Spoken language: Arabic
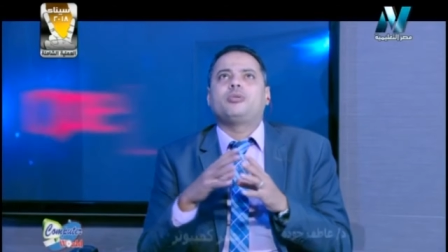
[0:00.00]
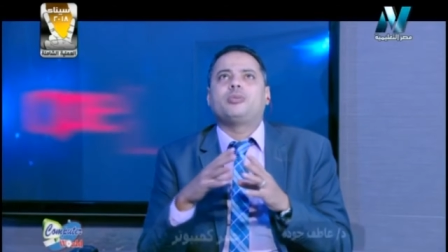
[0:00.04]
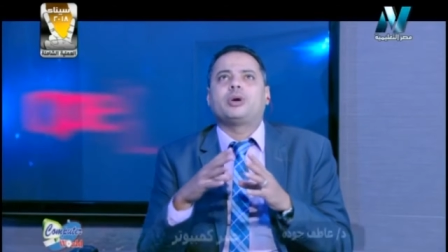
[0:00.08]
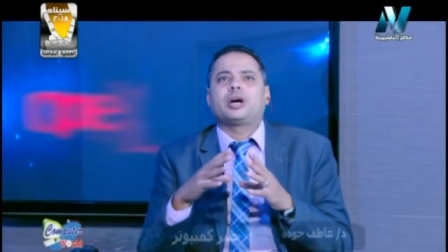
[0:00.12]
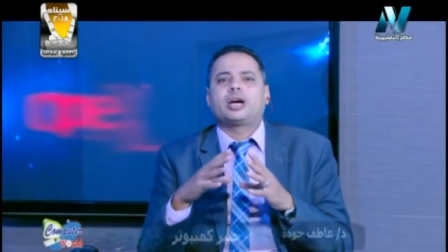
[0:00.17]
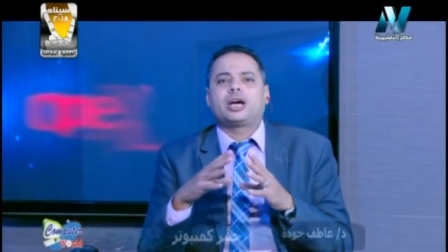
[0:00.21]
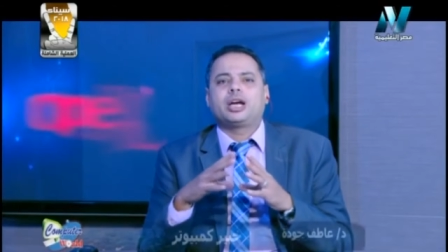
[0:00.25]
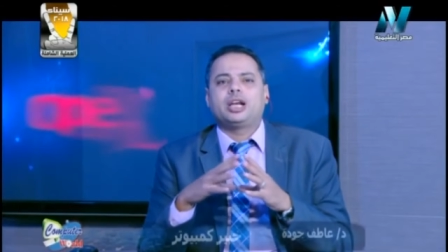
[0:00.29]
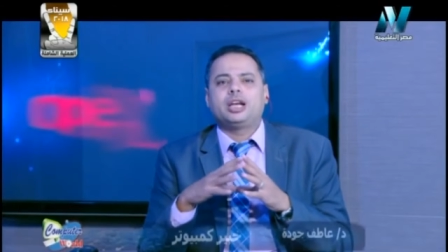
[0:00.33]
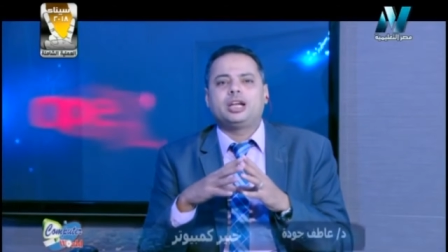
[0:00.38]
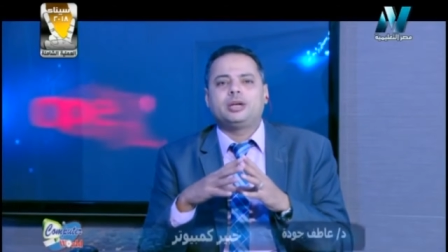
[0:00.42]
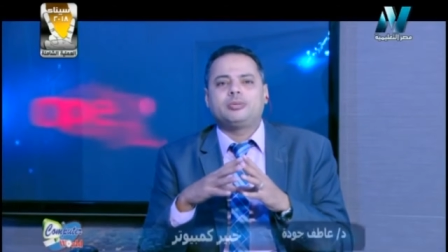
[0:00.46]

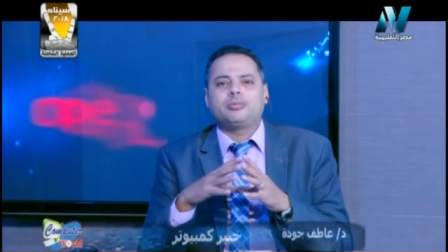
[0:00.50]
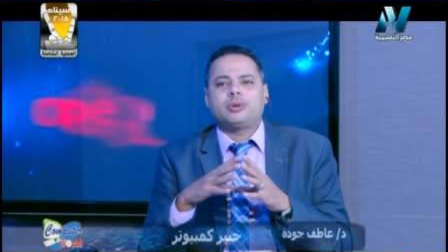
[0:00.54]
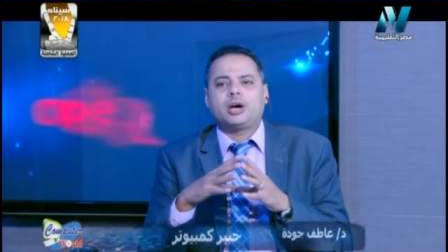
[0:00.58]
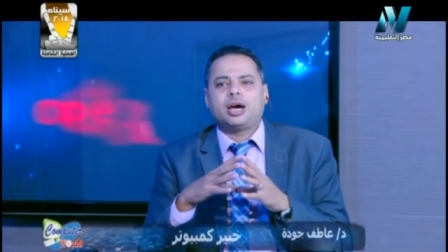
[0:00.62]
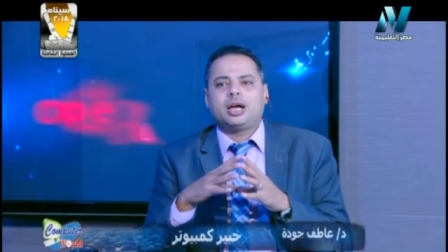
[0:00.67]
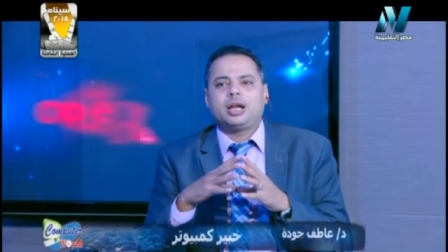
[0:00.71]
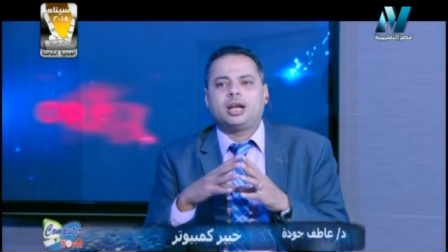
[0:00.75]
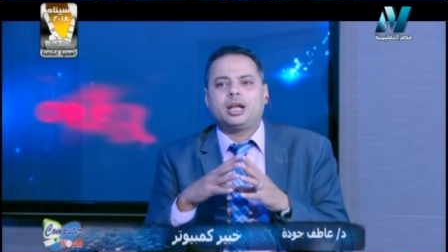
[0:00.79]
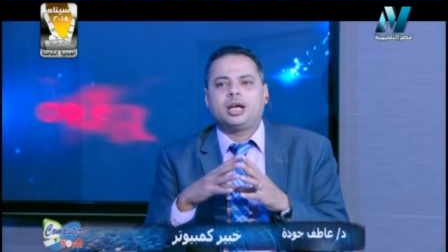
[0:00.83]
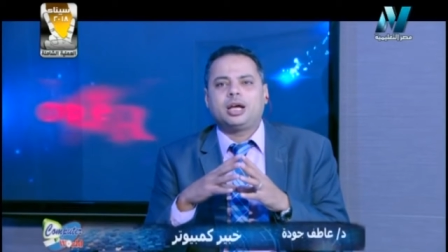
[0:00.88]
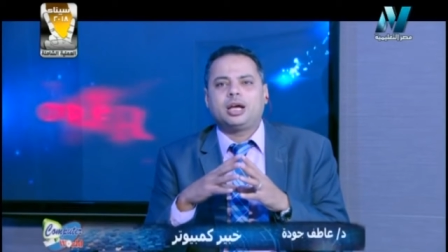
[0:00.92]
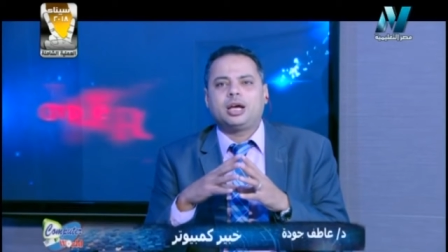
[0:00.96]
بتكلم
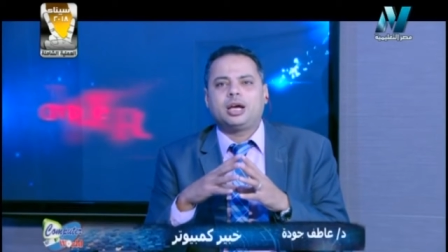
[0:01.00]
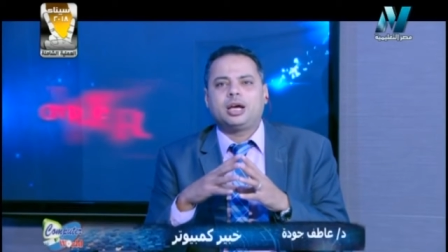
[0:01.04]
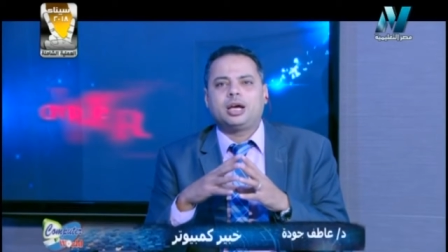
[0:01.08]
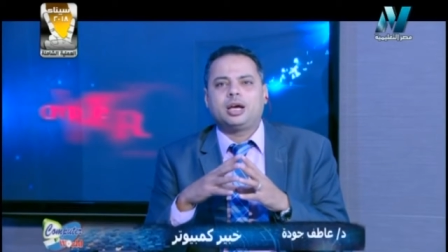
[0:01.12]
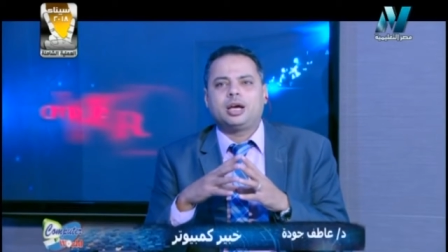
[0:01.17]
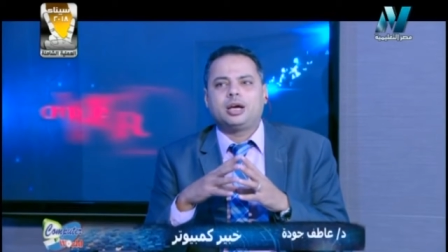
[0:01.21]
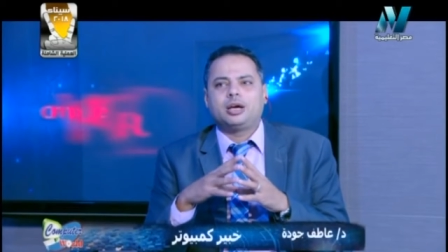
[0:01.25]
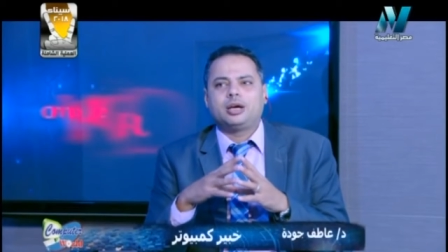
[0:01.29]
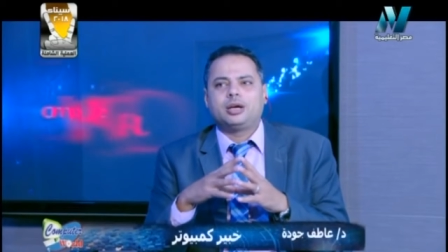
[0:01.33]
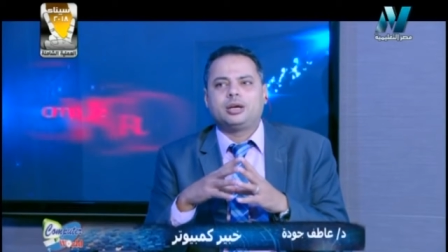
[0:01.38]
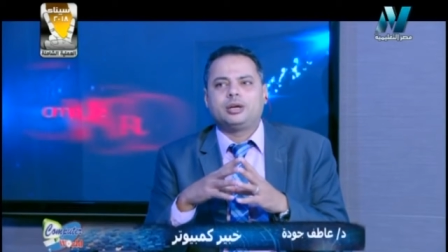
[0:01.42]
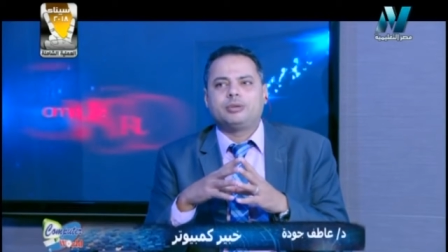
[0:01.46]
على
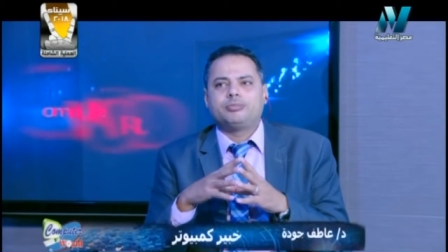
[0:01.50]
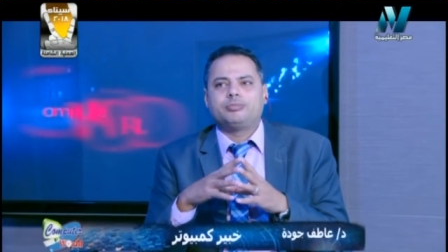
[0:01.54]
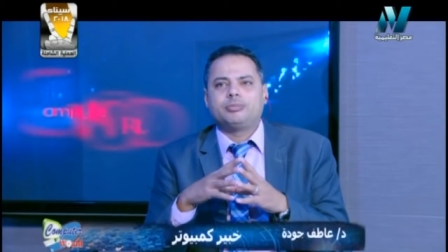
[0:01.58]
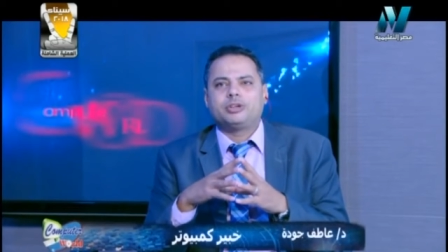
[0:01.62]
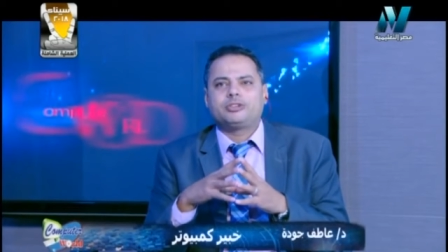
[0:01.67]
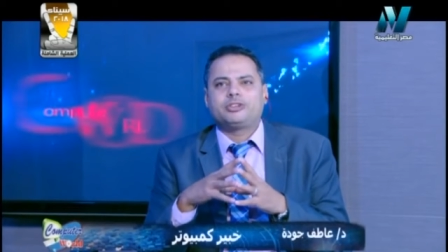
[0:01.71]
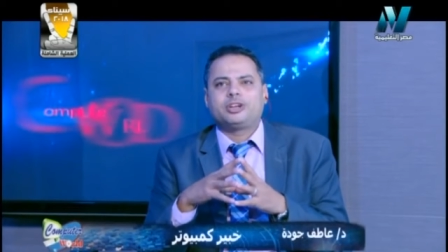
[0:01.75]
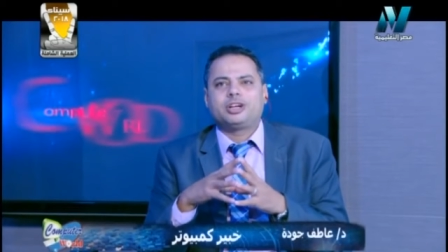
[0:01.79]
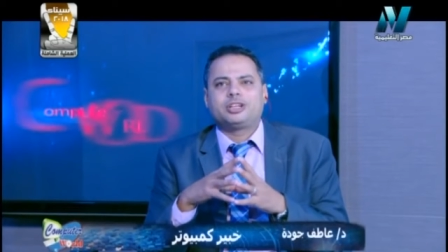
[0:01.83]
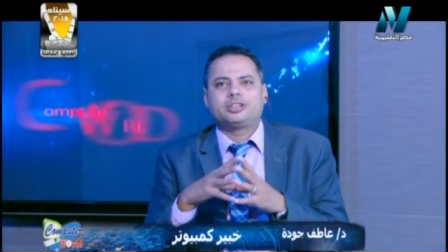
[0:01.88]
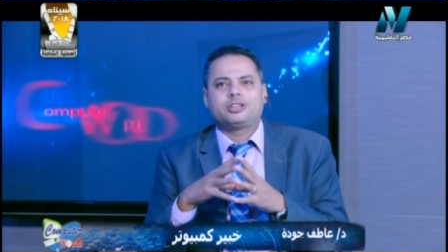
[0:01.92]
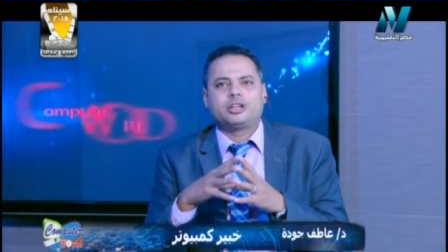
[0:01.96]

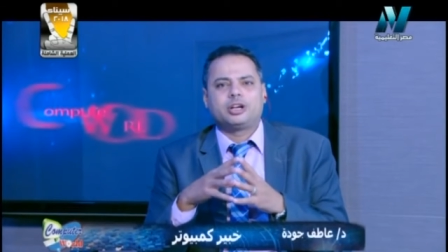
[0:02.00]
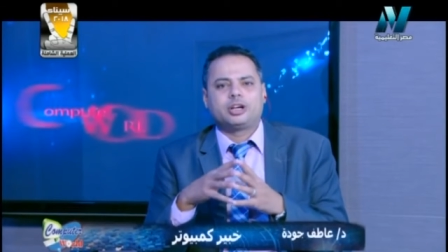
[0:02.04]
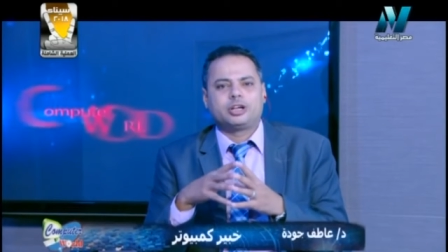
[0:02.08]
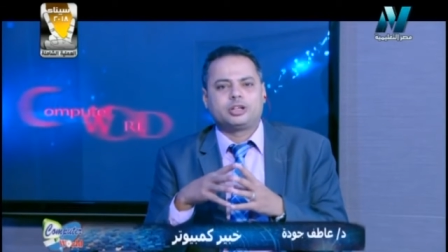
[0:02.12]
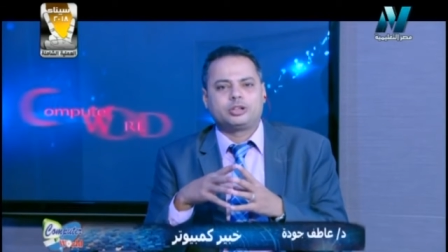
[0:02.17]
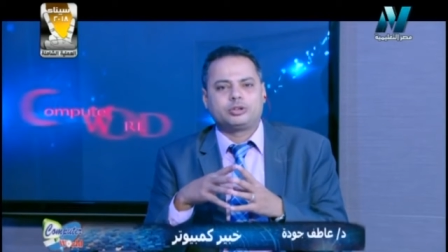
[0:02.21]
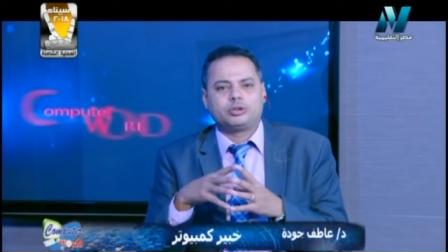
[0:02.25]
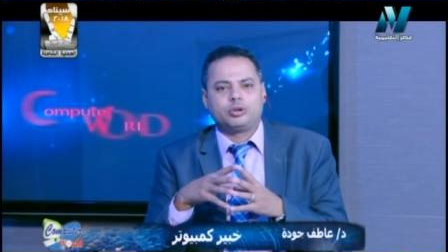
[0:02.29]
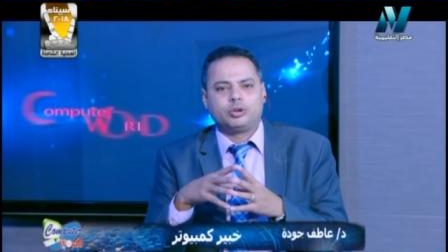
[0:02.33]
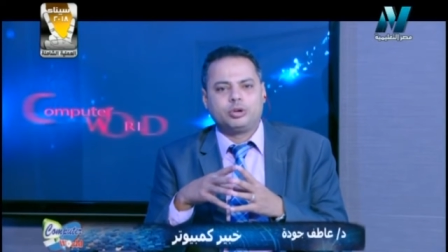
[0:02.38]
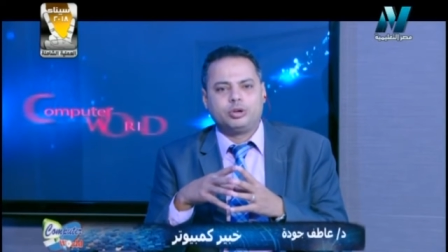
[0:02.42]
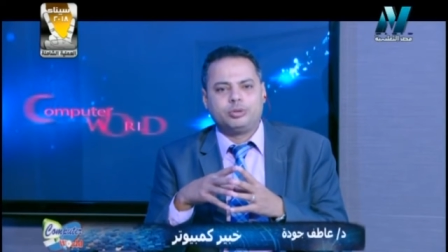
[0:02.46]
مثلا درجه
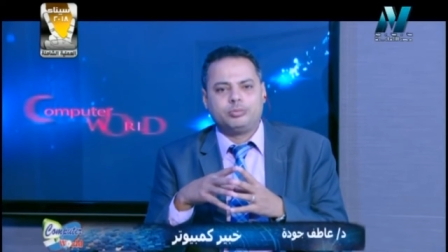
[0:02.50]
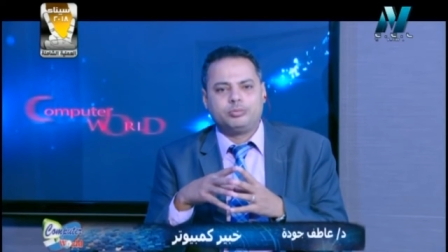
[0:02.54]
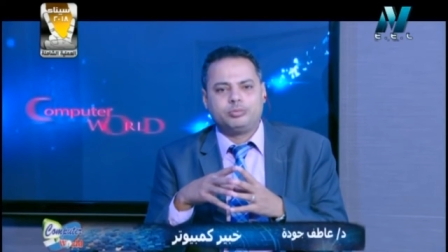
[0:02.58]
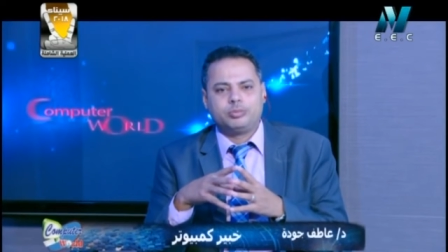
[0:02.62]
طالب